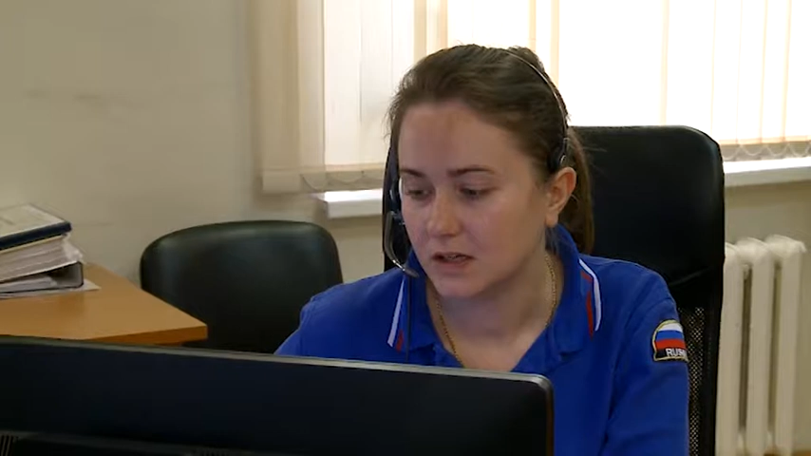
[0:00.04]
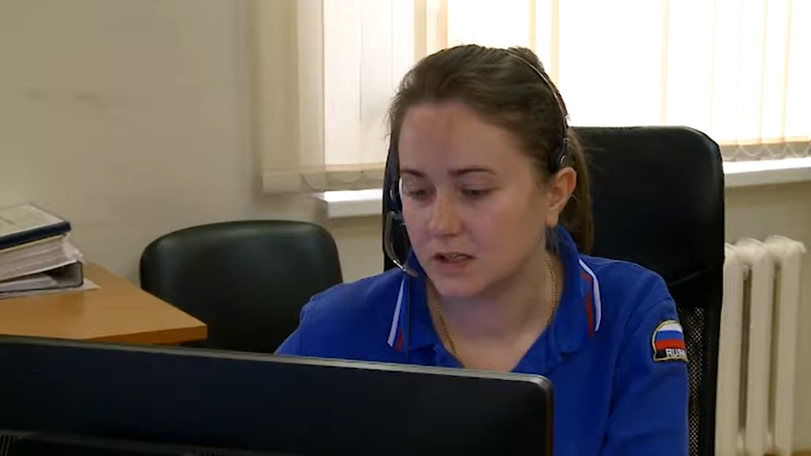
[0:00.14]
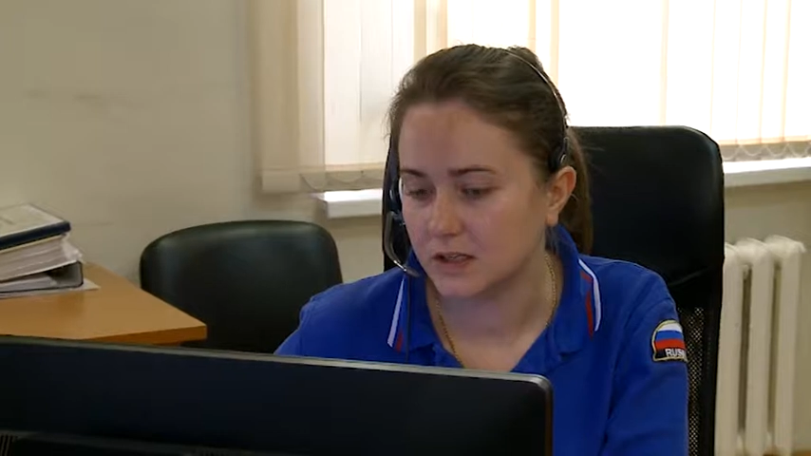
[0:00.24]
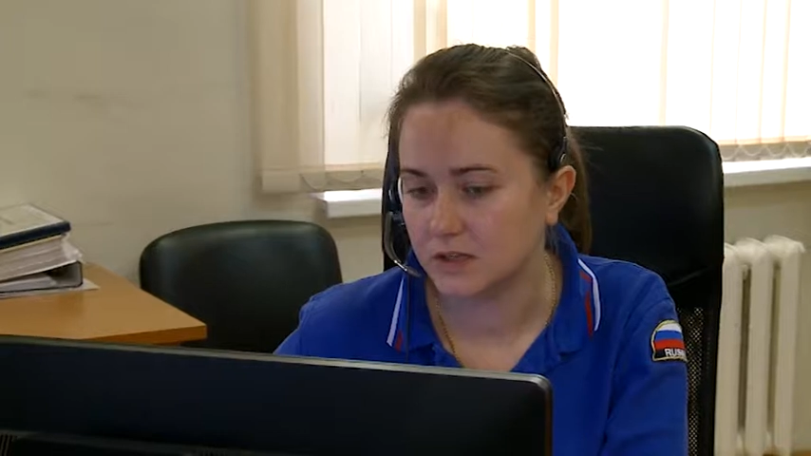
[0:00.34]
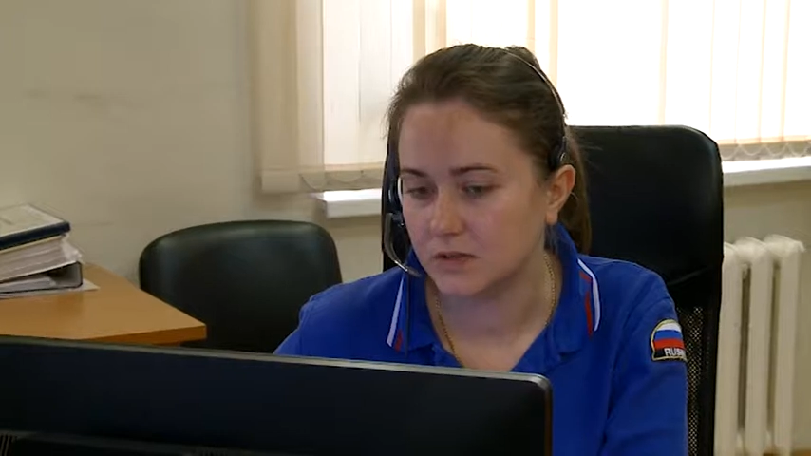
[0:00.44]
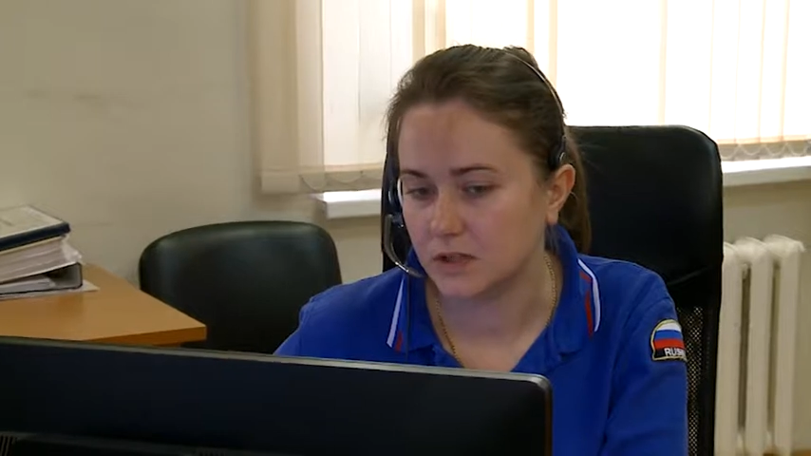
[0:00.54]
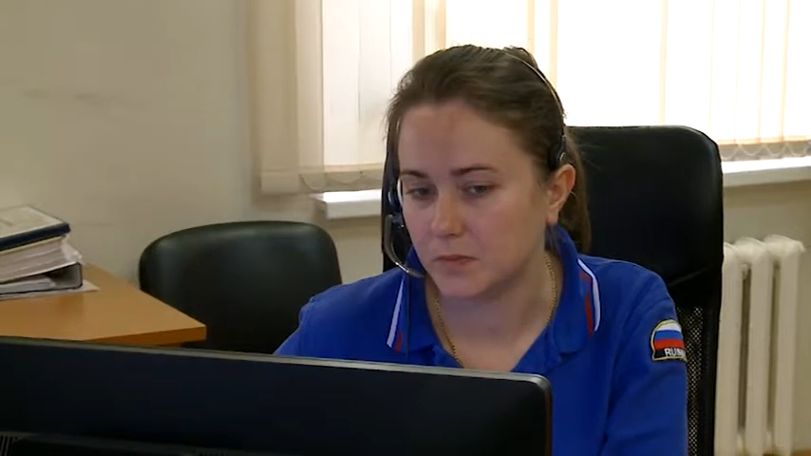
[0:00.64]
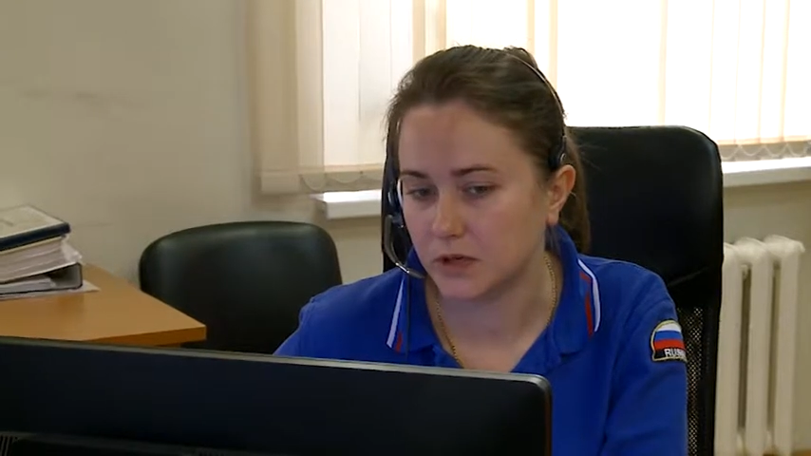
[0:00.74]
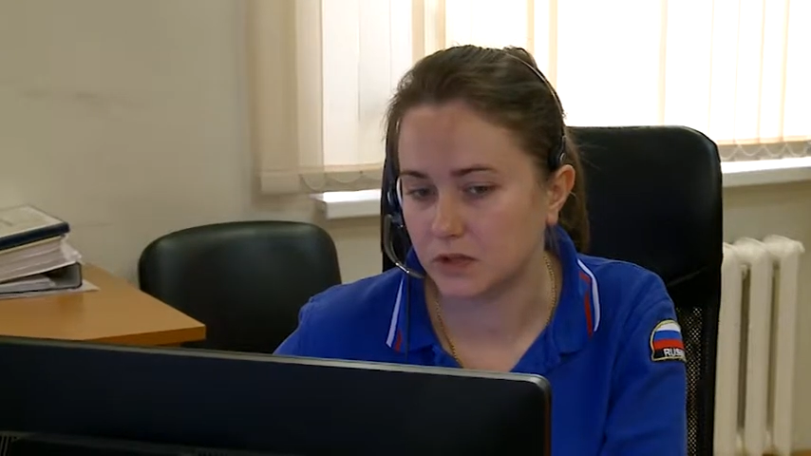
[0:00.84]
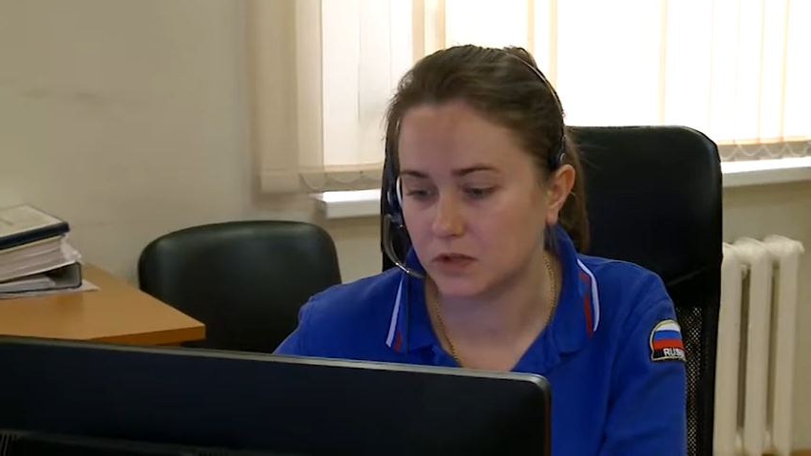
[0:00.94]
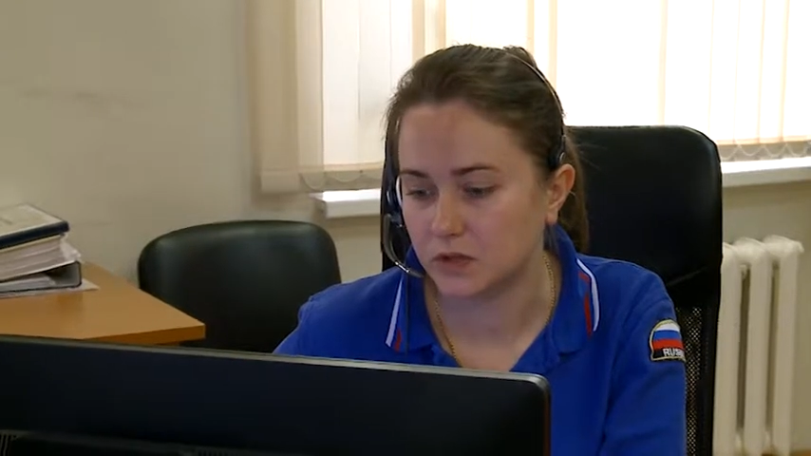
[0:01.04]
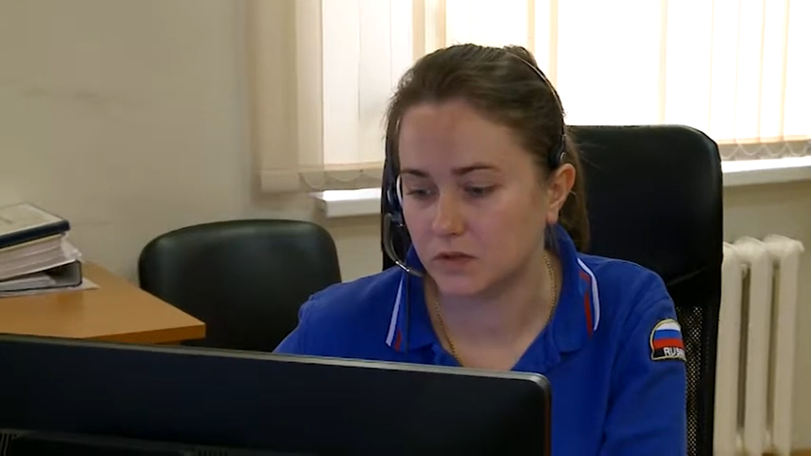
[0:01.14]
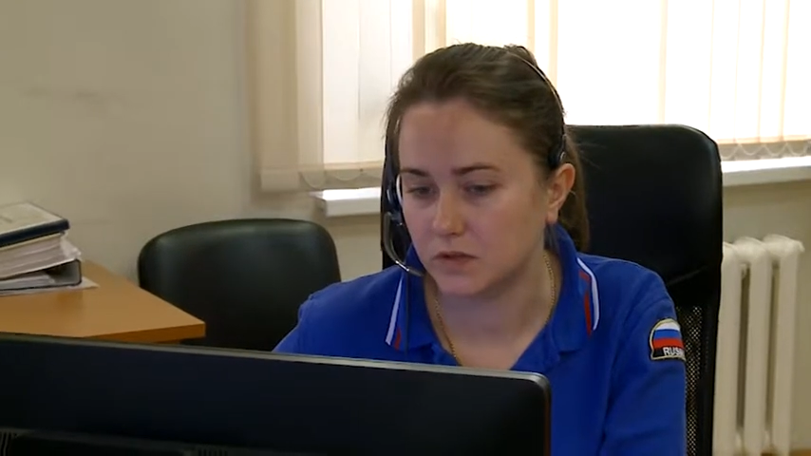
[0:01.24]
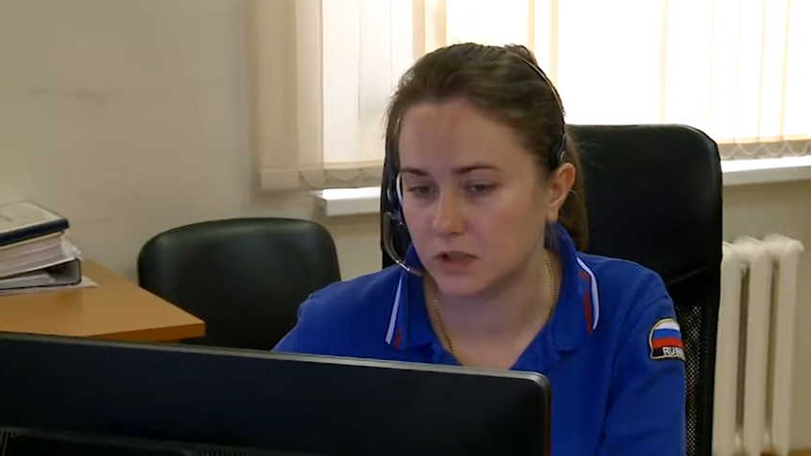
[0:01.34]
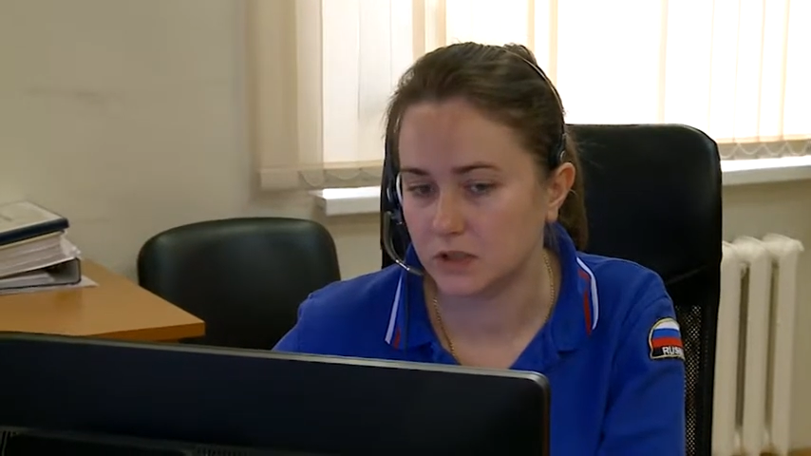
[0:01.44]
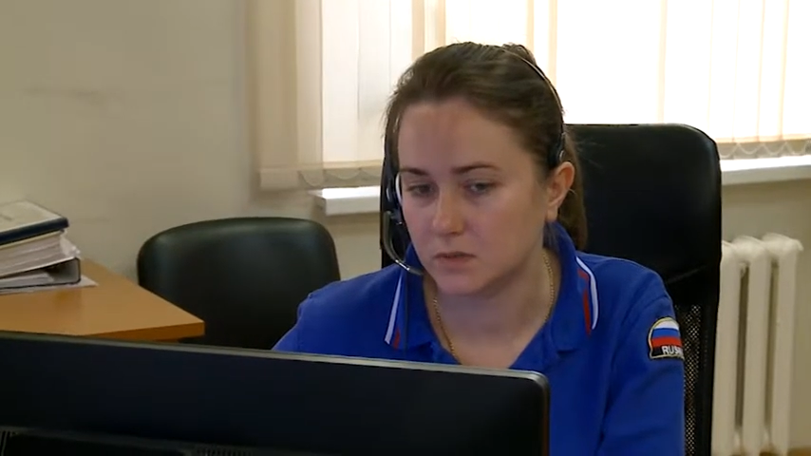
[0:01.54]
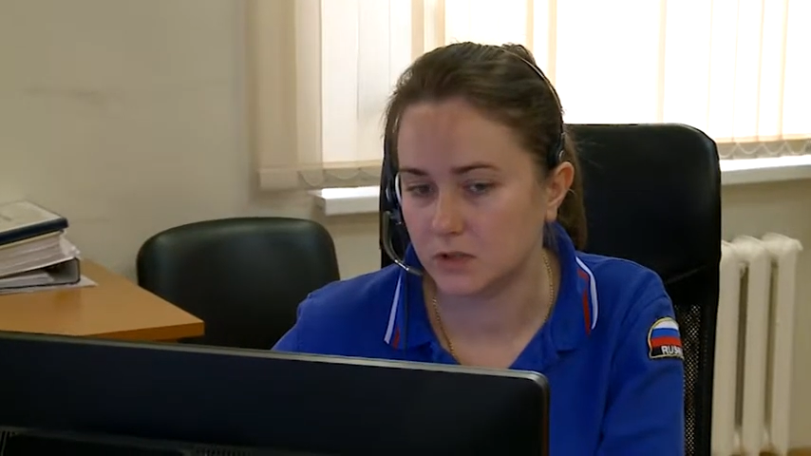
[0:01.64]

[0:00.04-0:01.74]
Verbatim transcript: Здравствуйте, оператор 112,